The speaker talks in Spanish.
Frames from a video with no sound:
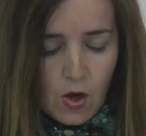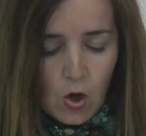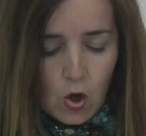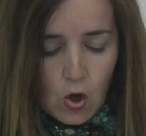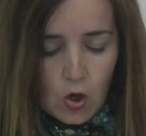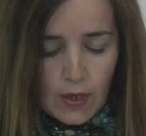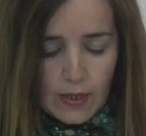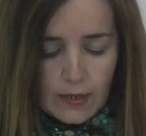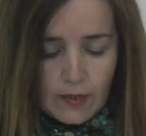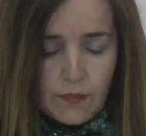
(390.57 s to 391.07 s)

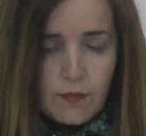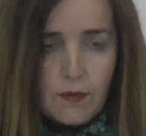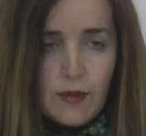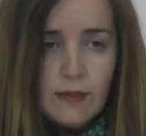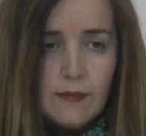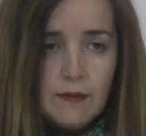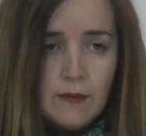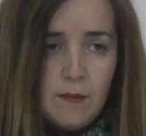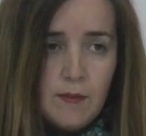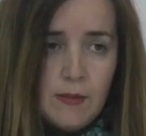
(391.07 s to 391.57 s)
Organizó la
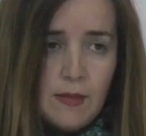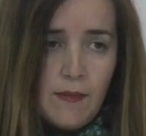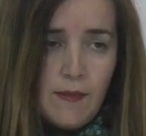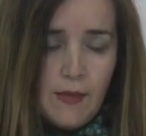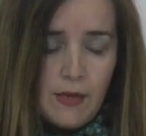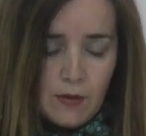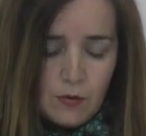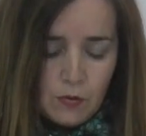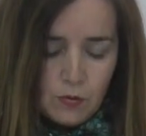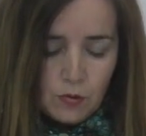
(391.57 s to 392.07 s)
actividad de
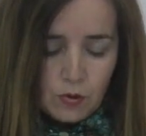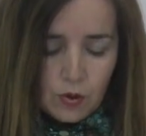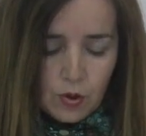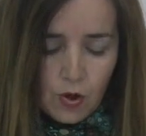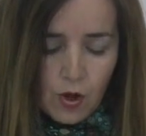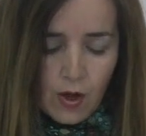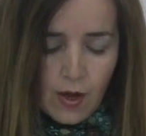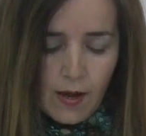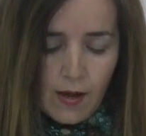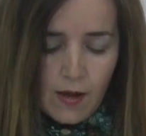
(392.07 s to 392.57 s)
la Cruz
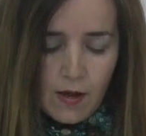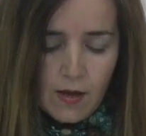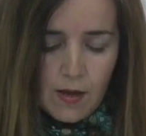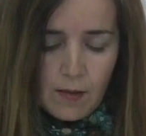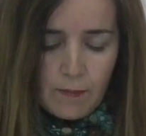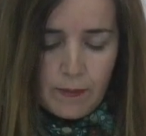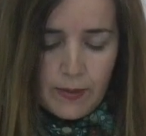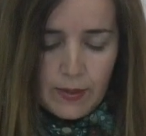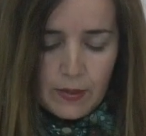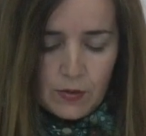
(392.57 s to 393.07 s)
Roja
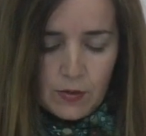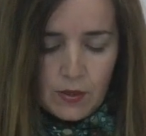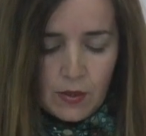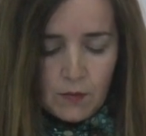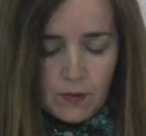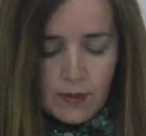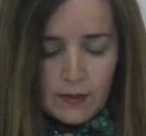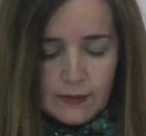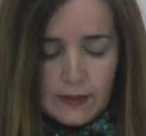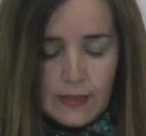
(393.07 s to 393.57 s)
Española
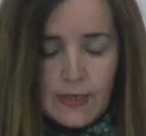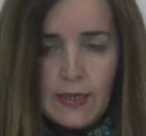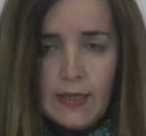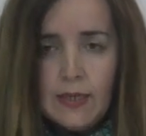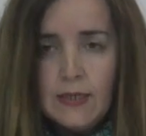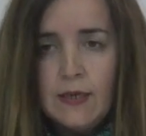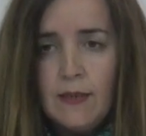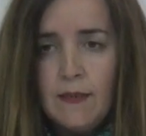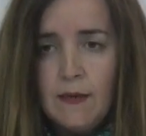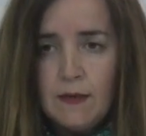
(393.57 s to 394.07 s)
durante la
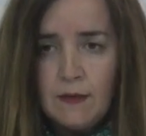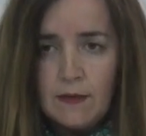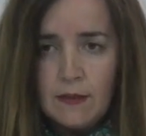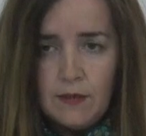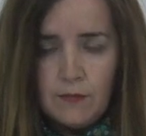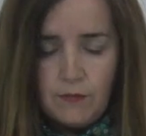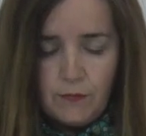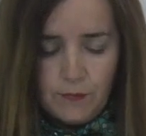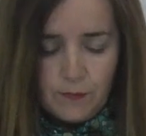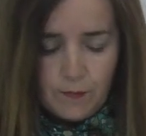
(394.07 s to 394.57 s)
Guerra del
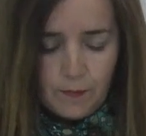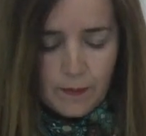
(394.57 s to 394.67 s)
Rif.